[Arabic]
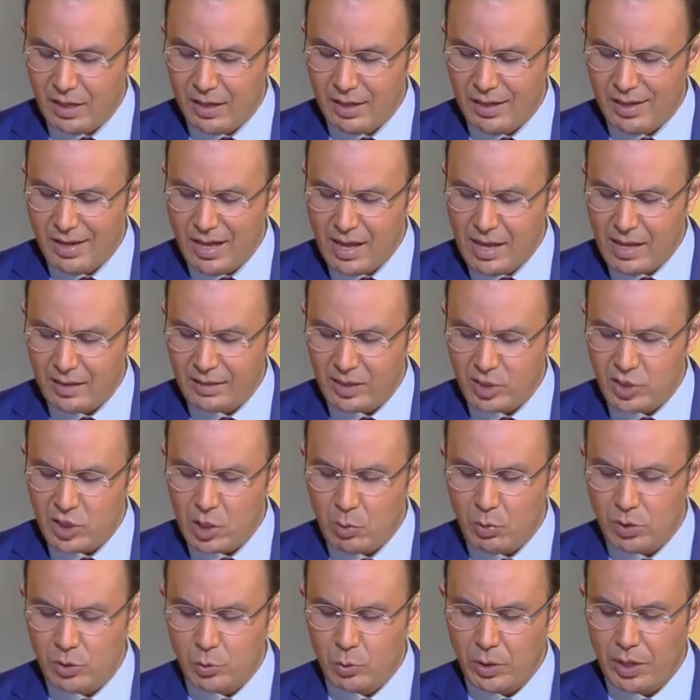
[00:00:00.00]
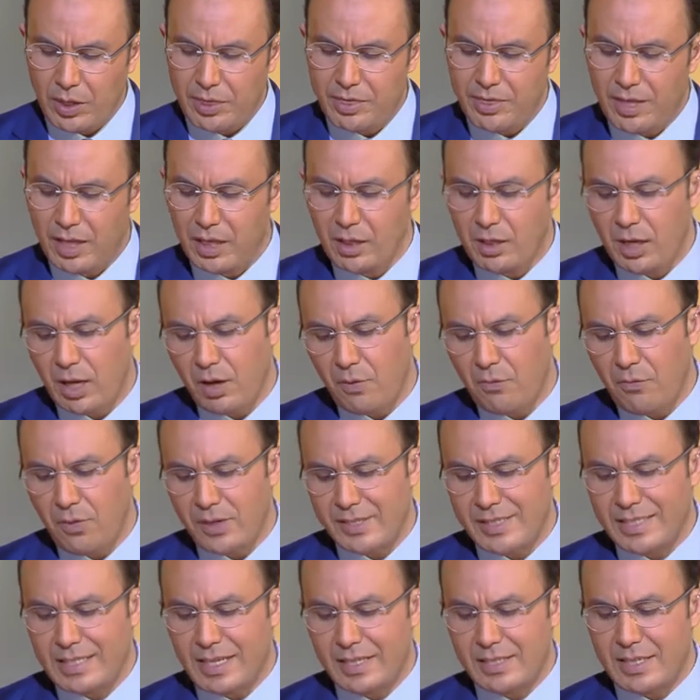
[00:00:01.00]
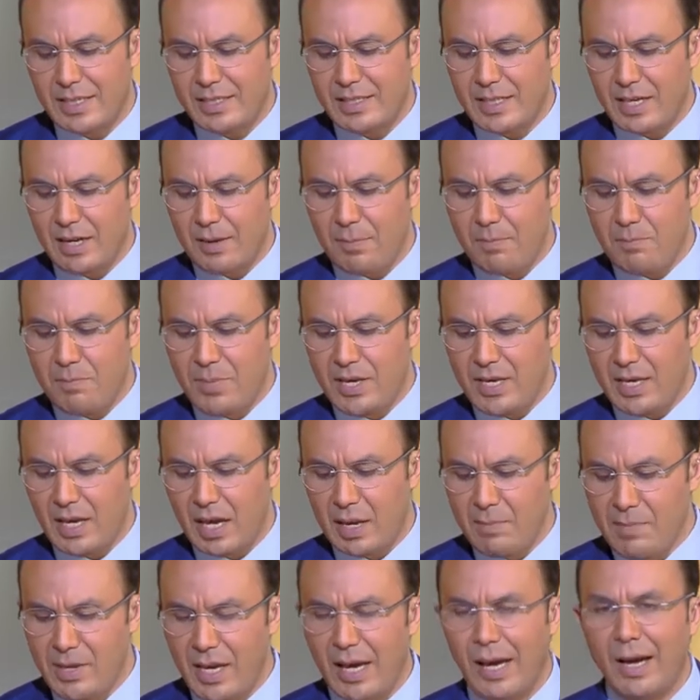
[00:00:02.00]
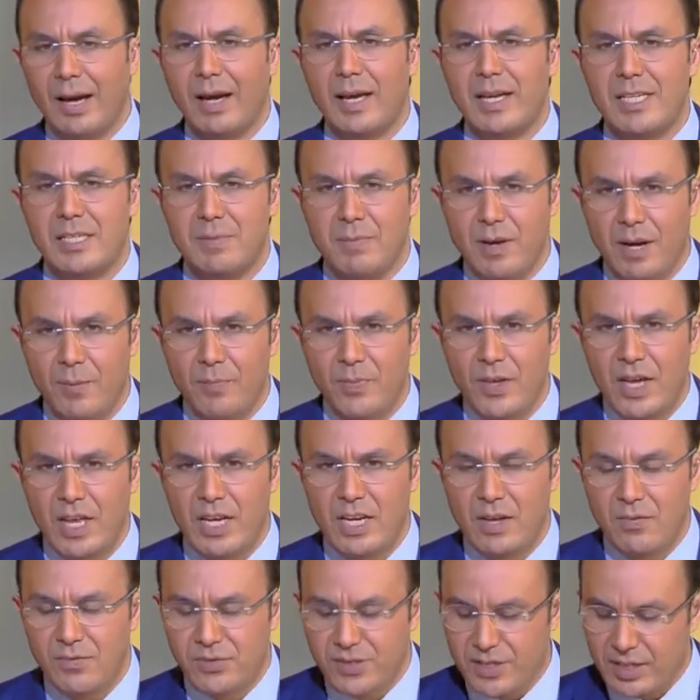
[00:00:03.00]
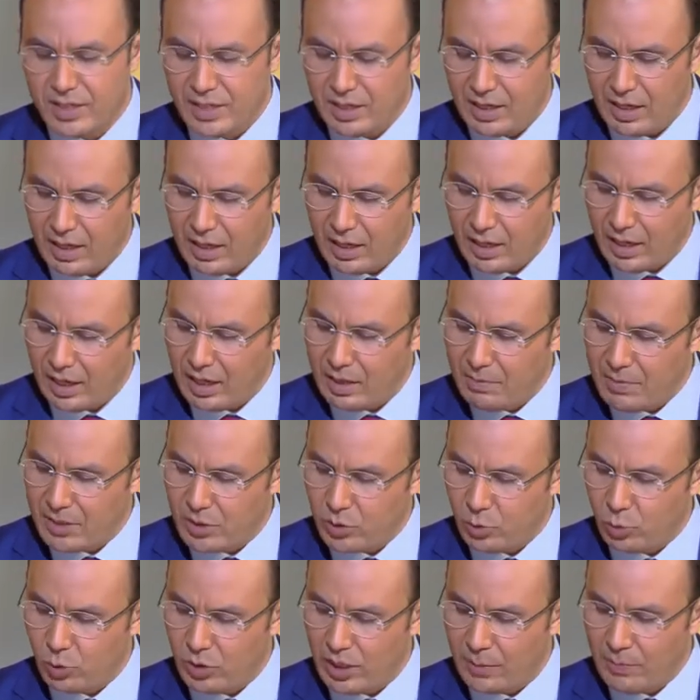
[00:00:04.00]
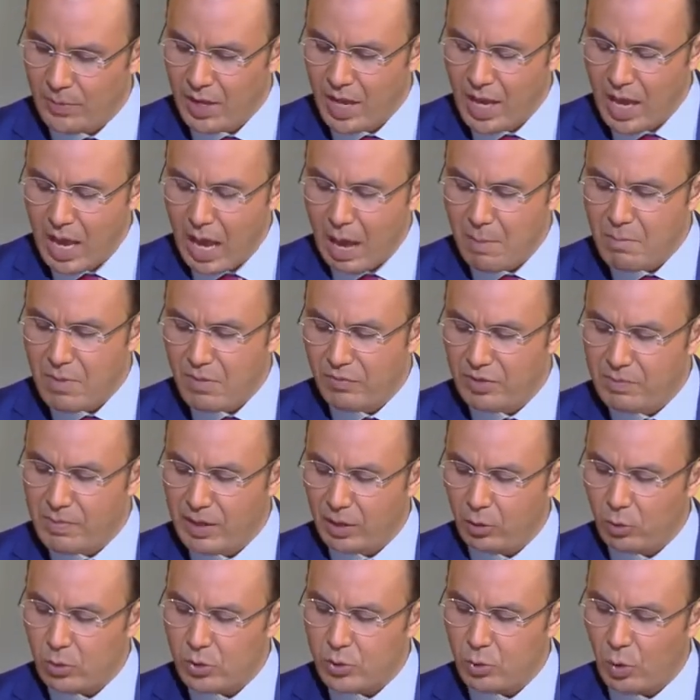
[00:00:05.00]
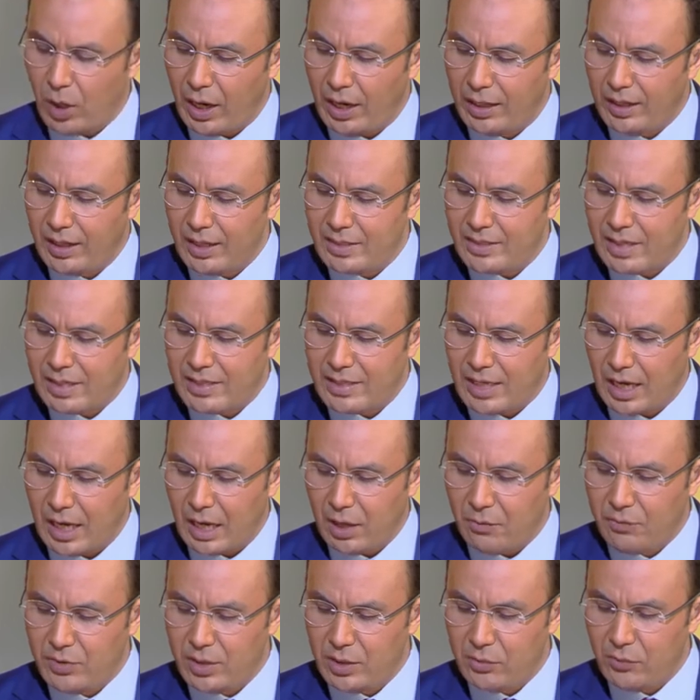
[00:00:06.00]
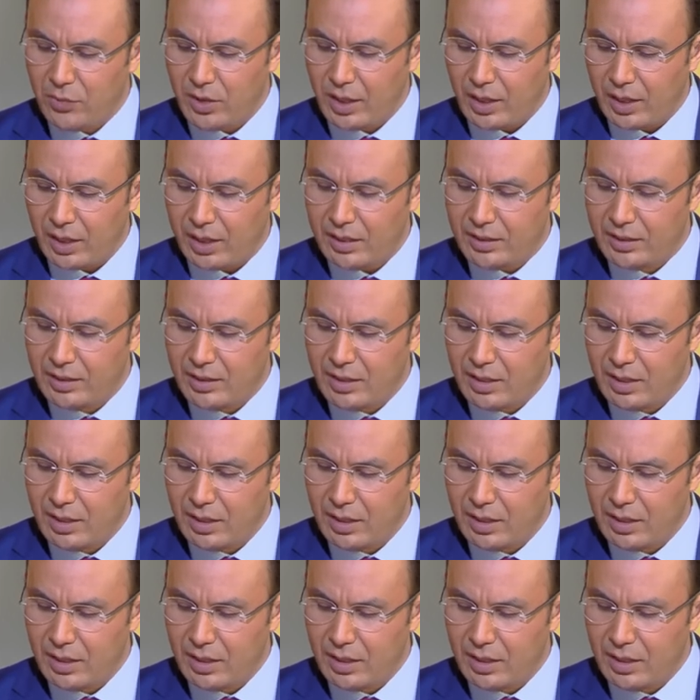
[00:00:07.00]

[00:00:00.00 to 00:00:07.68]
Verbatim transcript: لا يتجاوز 2.6% حسب نفس المسؤولة أما فيما يخص حالات التعافي فقد